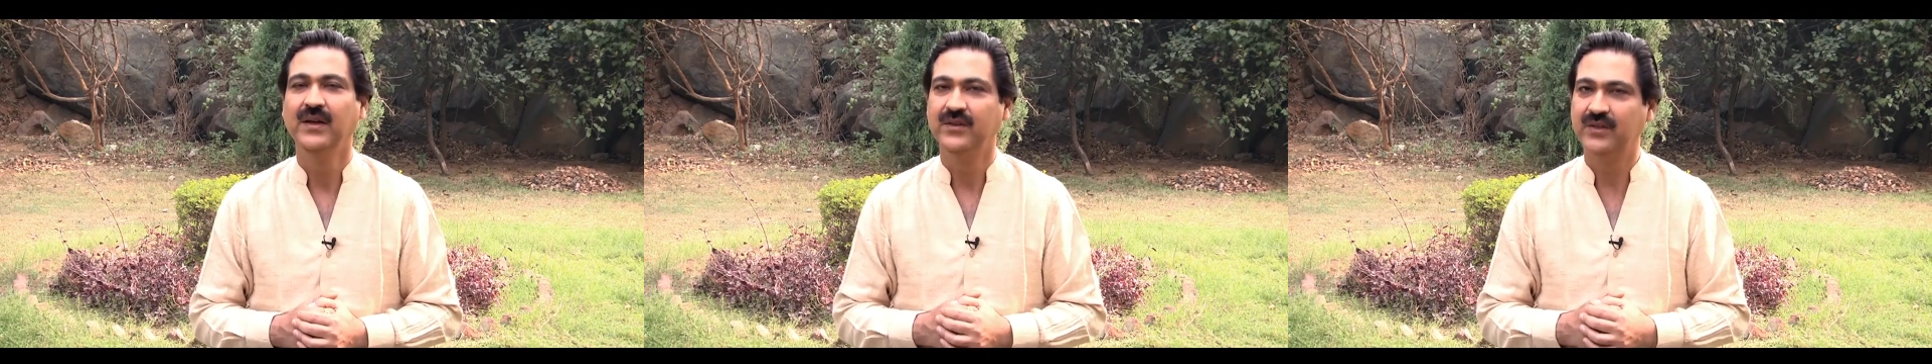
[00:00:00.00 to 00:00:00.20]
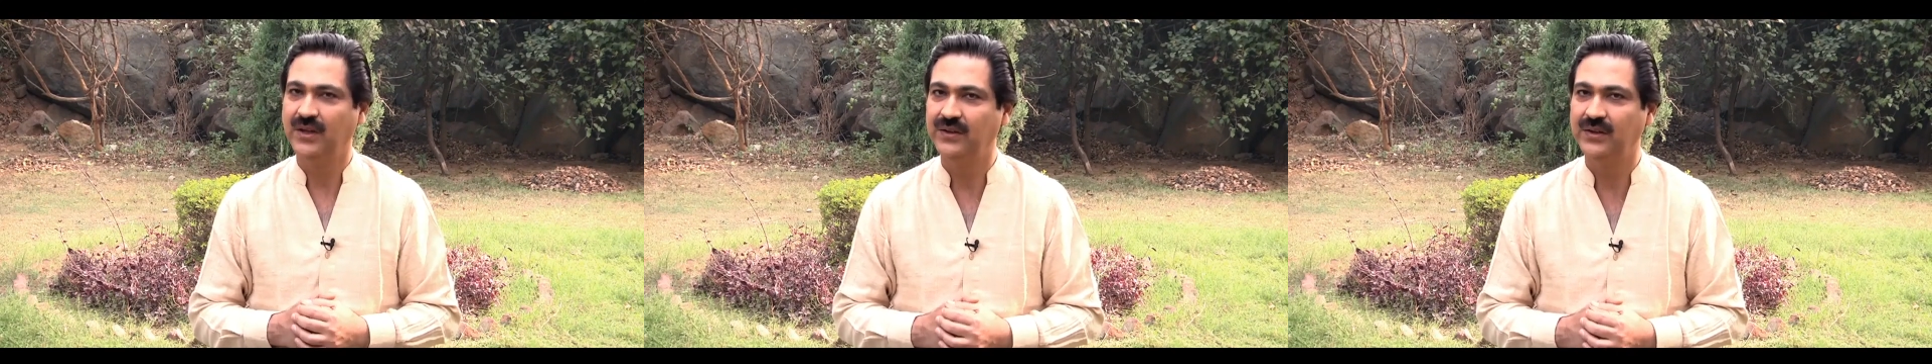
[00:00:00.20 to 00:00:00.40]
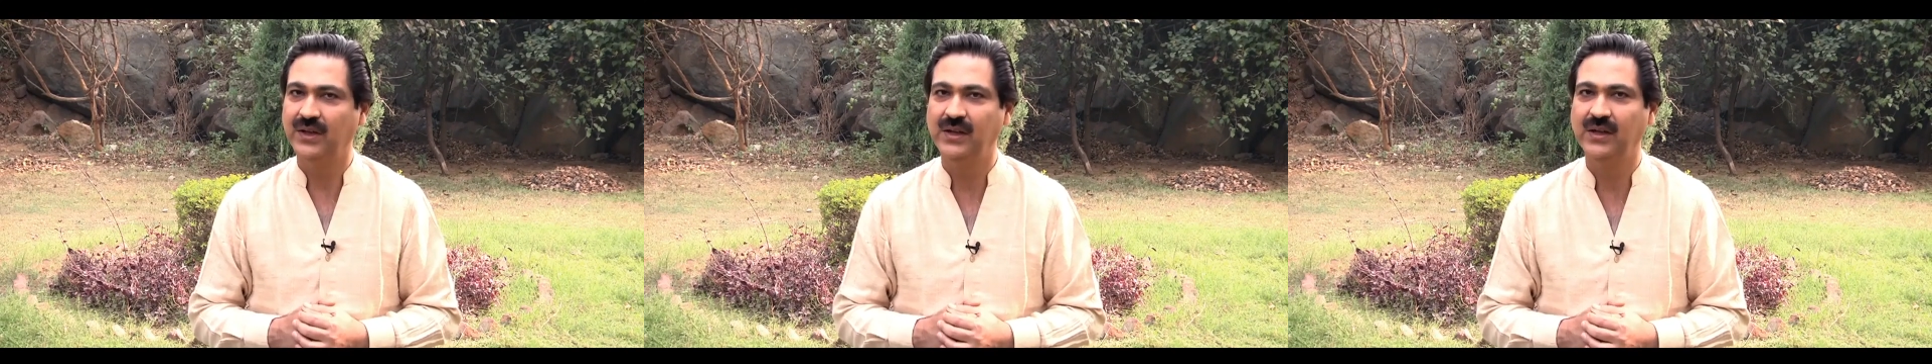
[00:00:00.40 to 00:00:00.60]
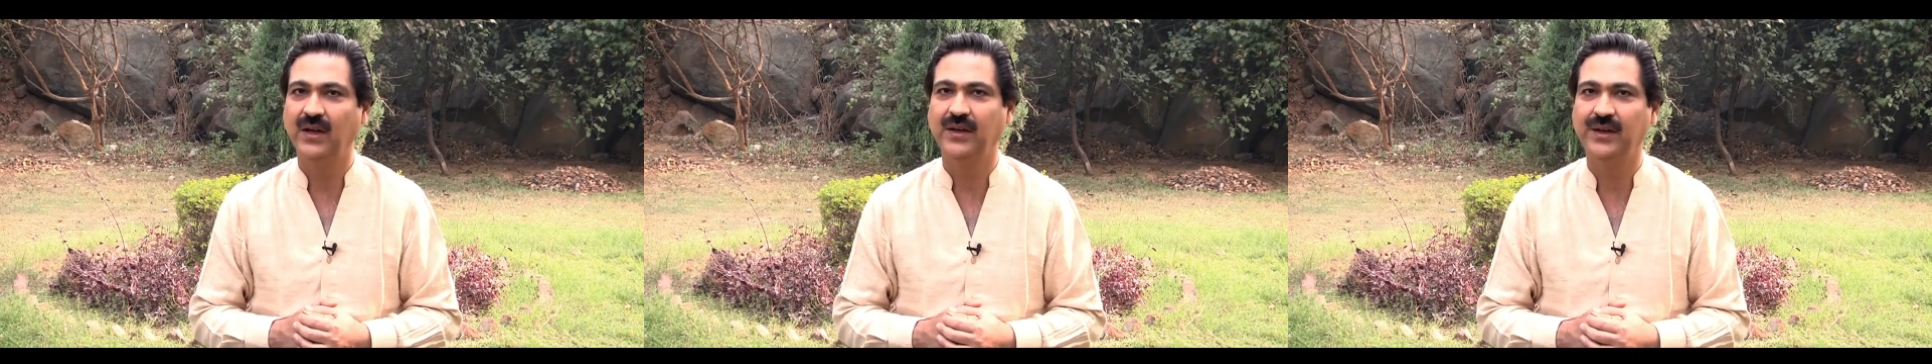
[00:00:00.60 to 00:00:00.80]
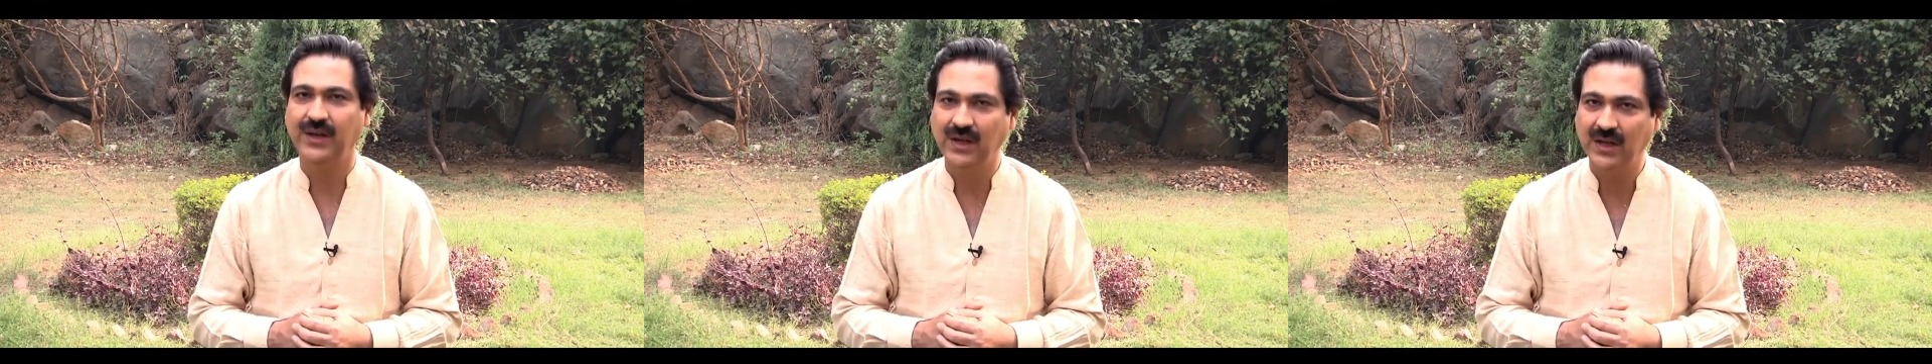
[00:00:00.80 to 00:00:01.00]
चंदन का
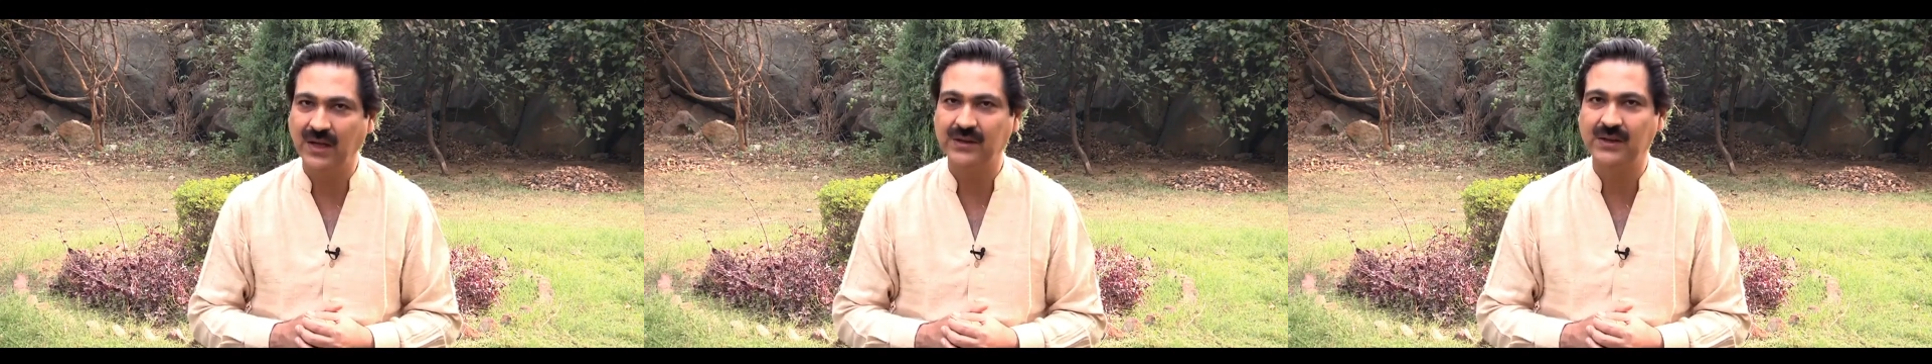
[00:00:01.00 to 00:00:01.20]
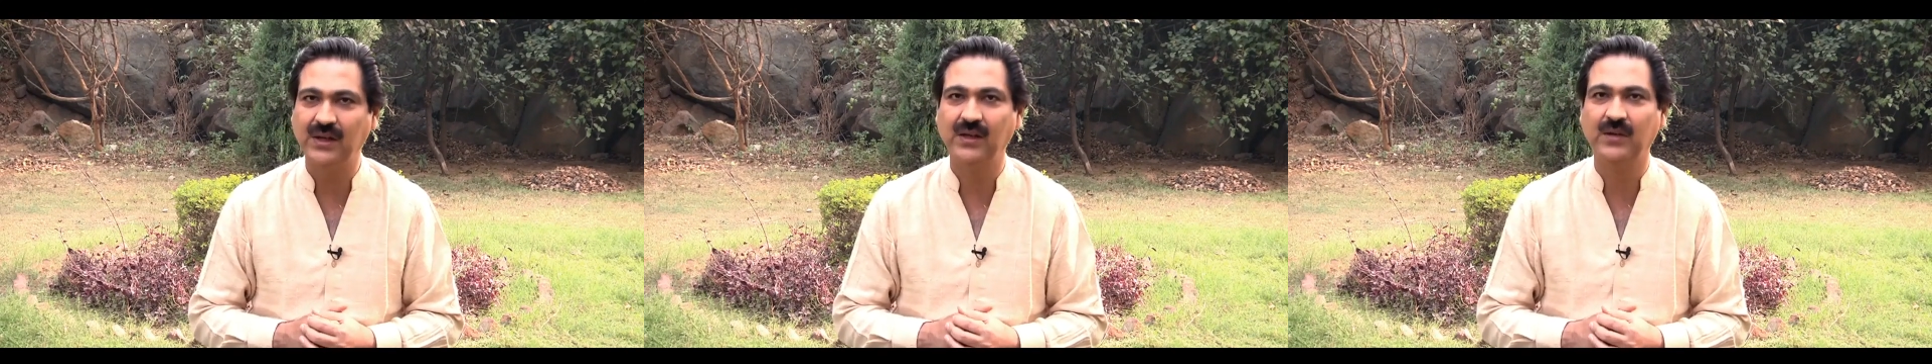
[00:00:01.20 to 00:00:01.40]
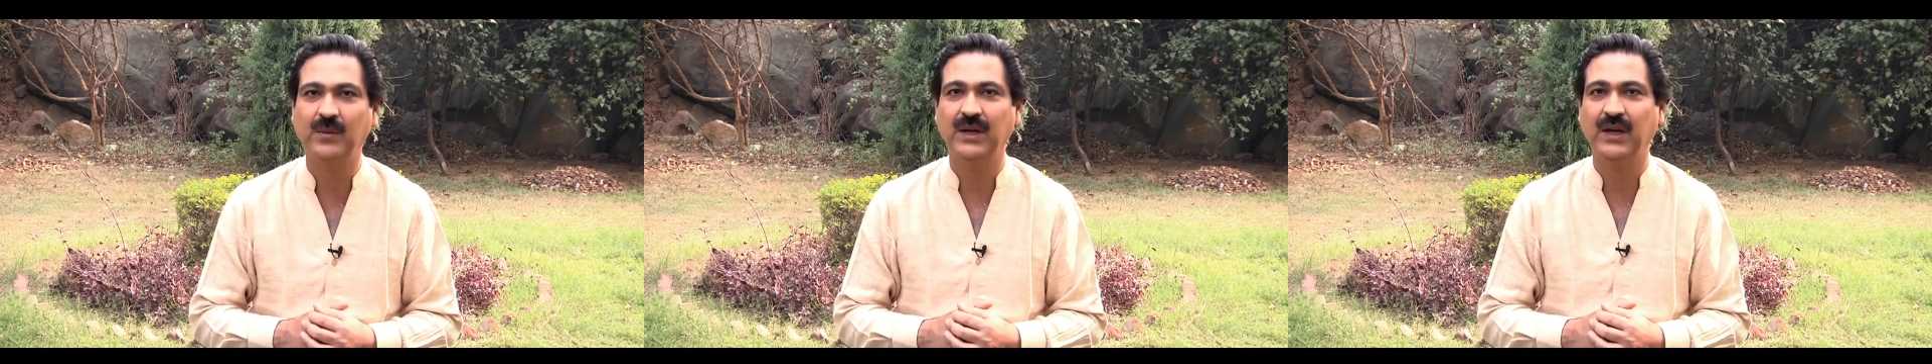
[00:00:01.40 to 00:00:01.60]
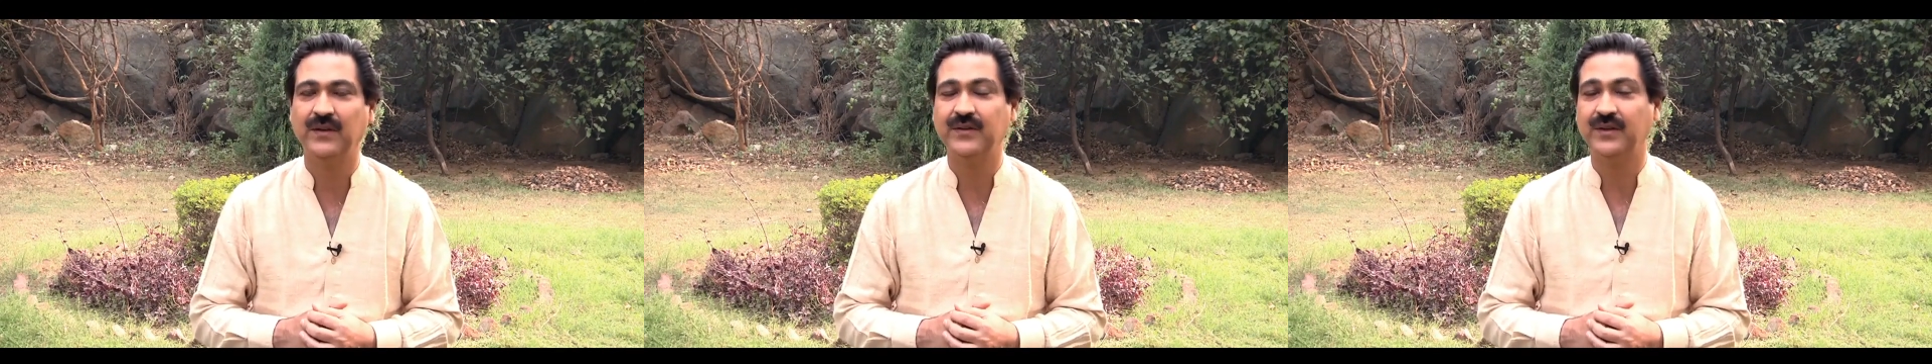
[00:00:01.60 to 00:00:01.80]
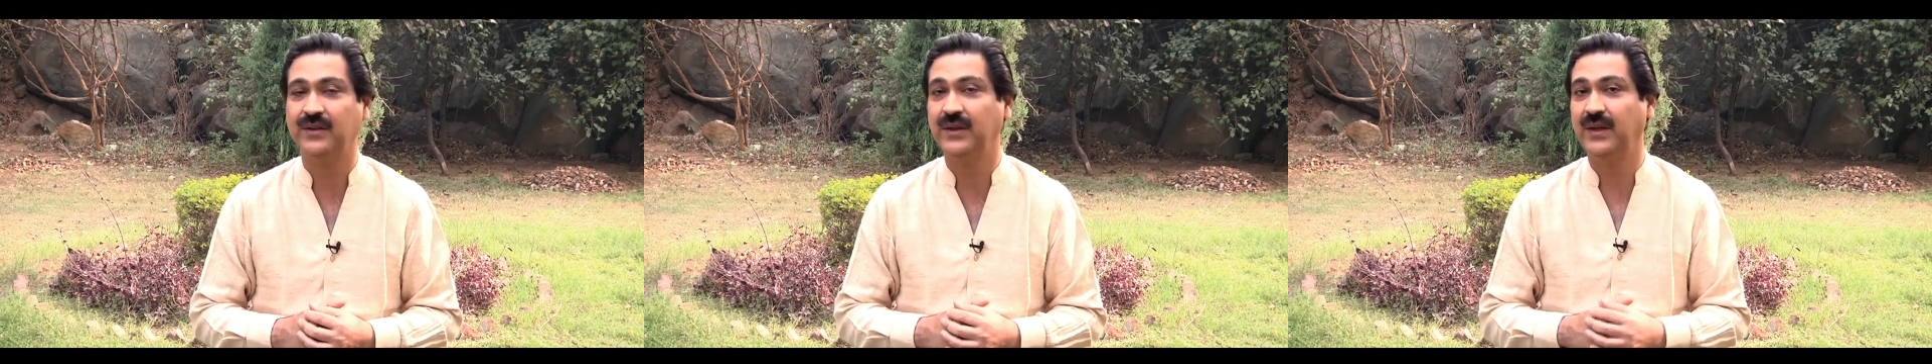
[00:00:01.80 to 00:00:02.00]
गीला तिलक बना
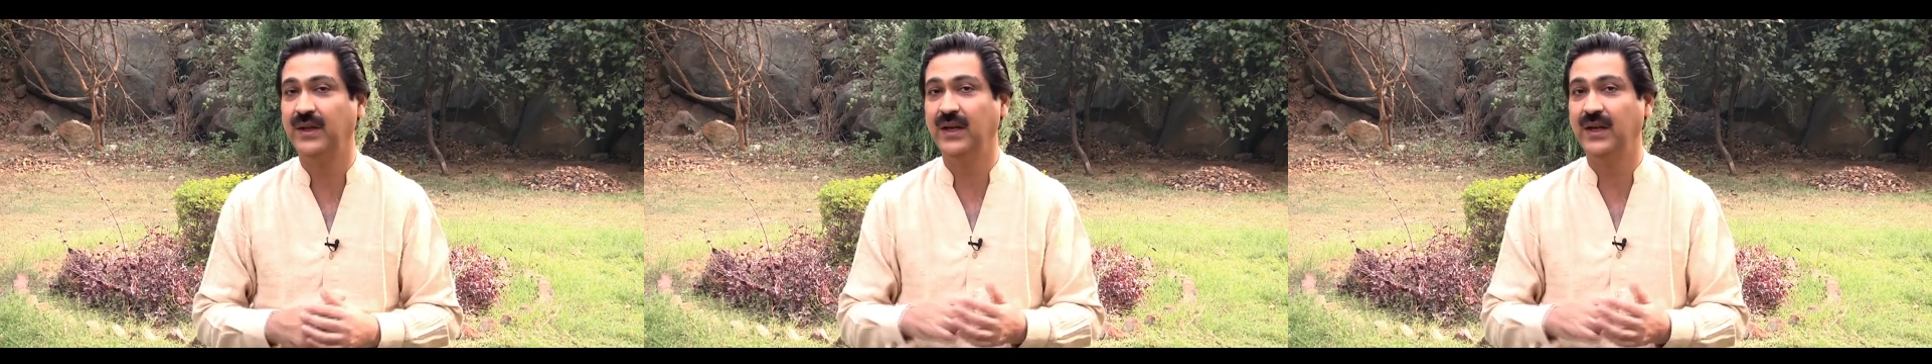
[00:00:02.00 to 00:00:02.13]
सकते